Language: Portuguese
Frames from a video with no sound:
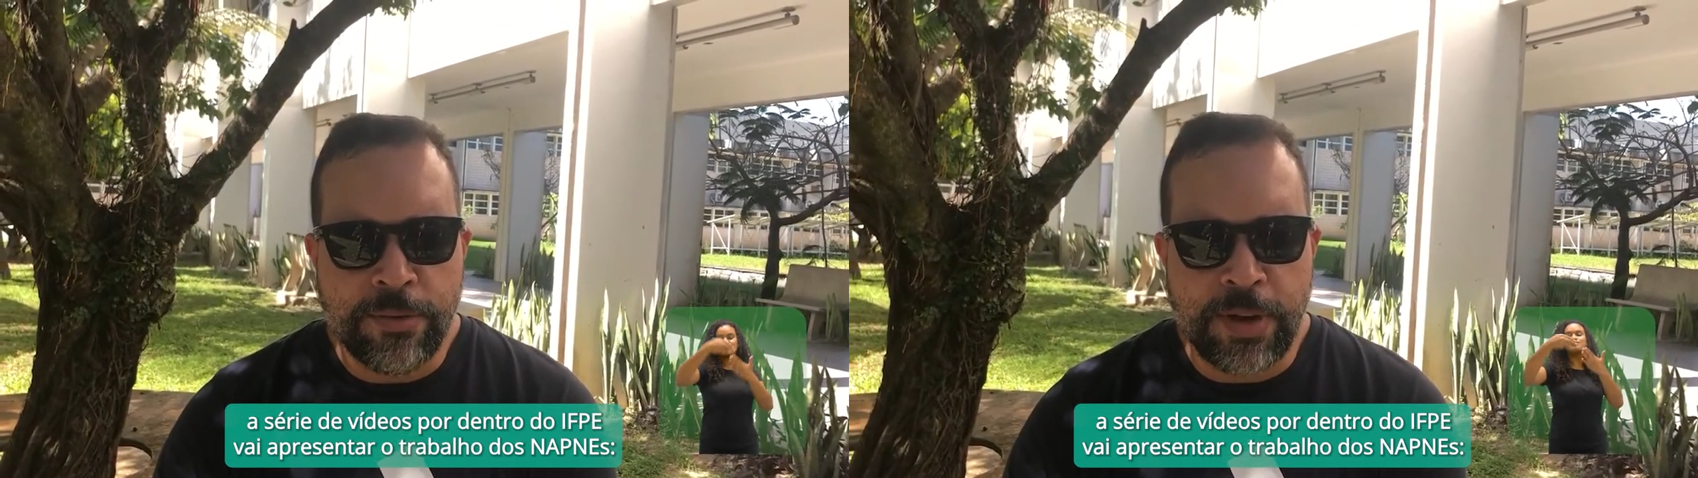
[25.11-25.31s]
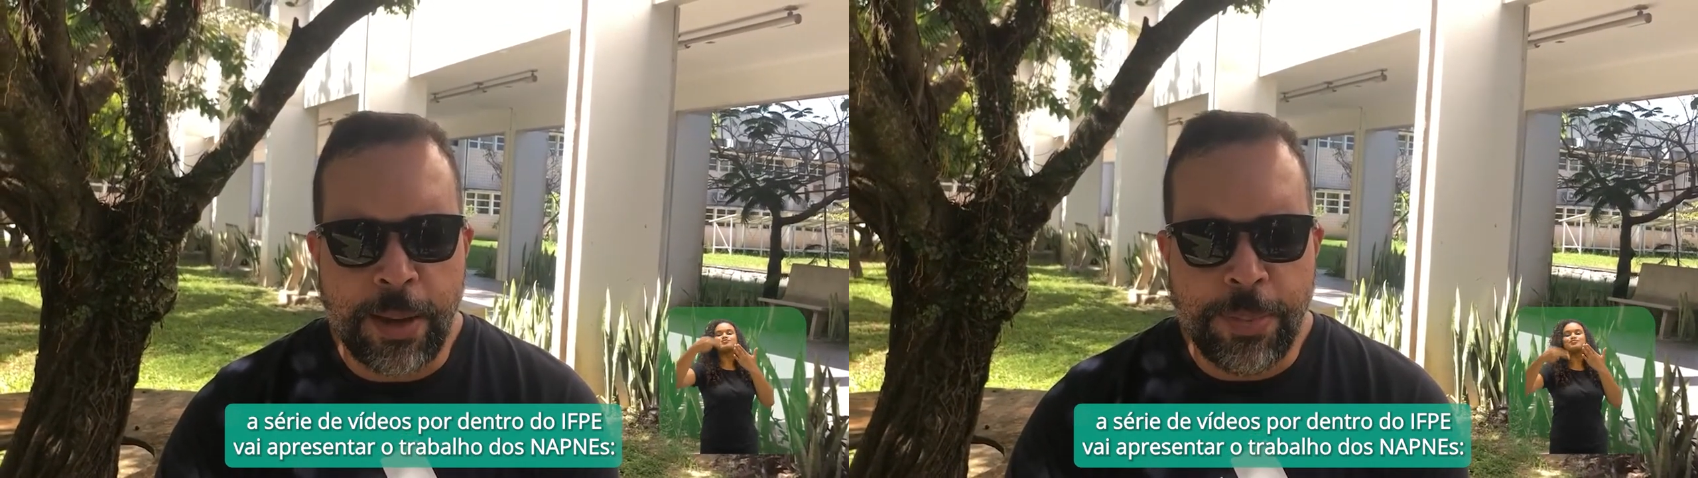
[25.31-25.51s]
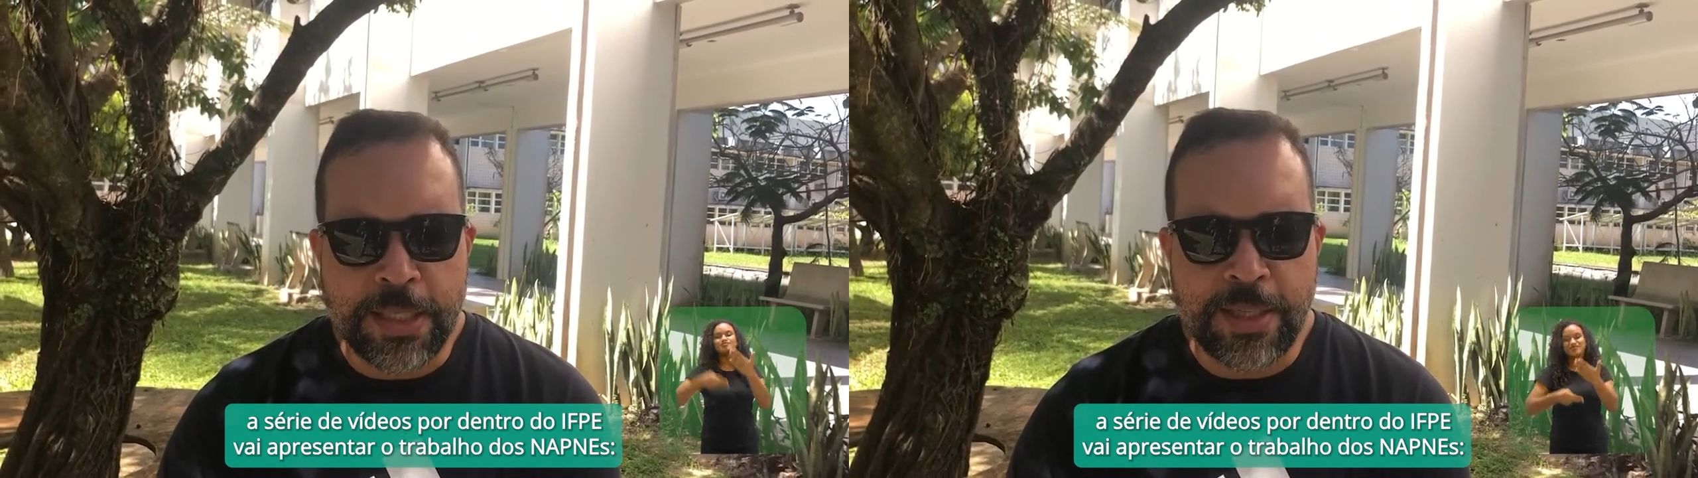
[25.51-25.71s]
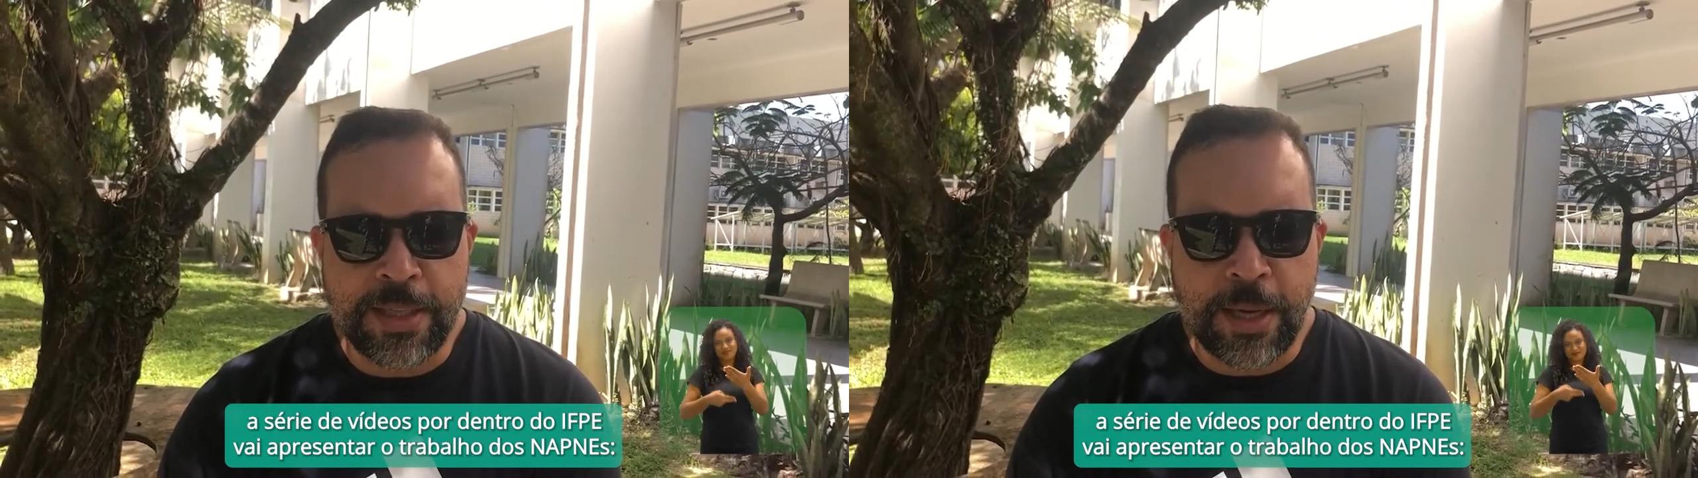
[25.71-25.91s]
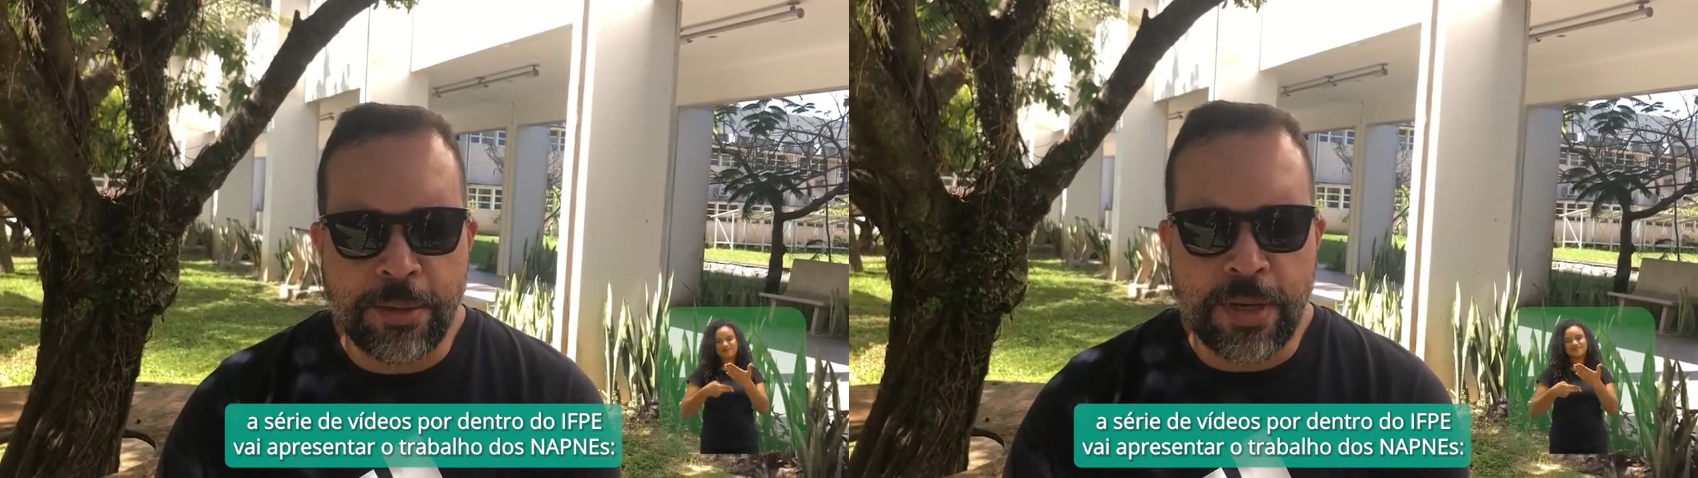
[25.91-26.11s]
vai
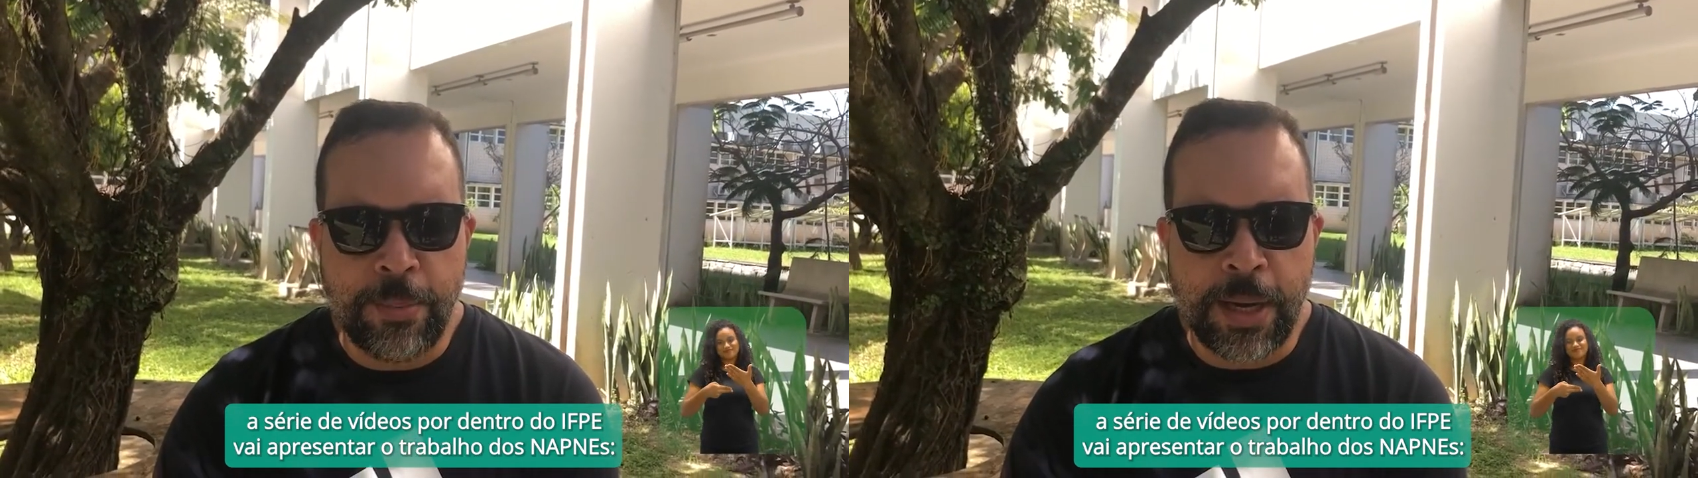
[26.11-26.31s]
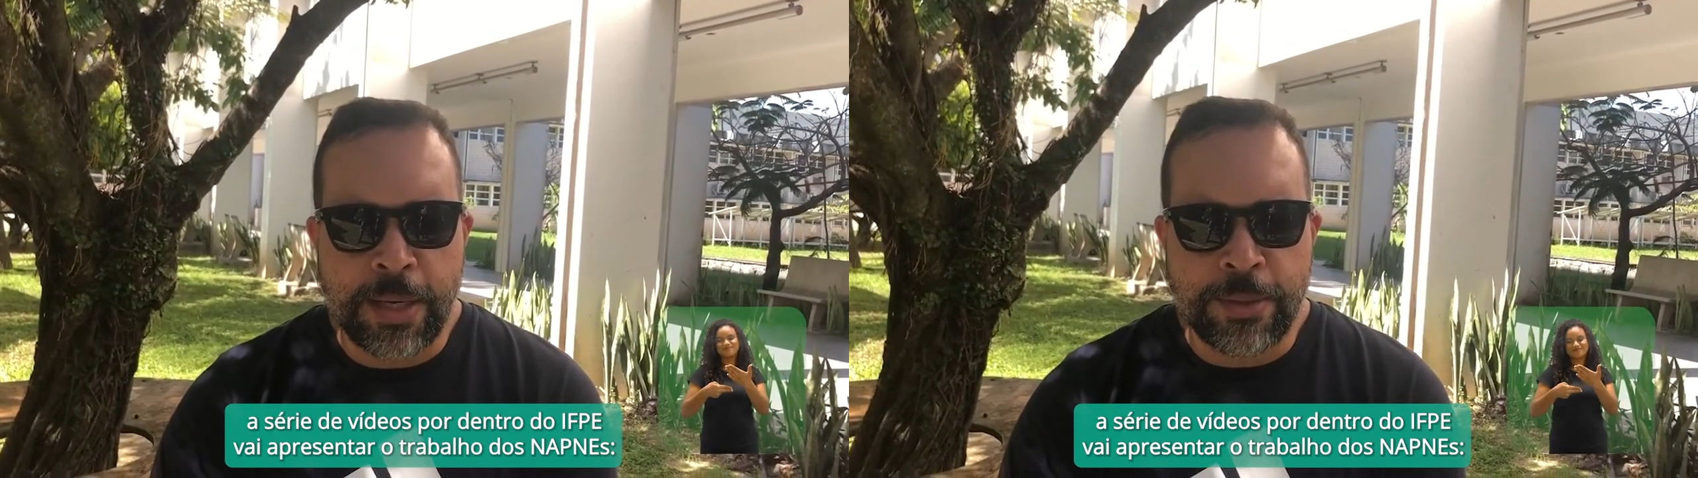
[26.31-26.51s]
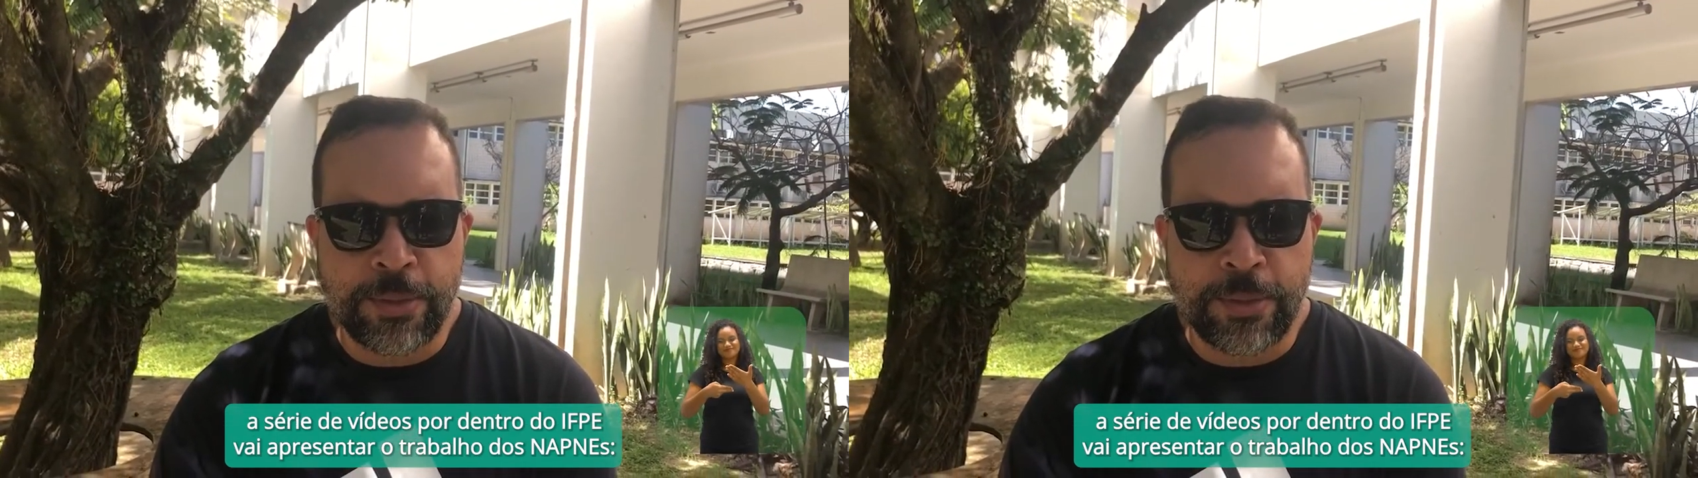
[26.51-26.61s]
apresentar o trabalho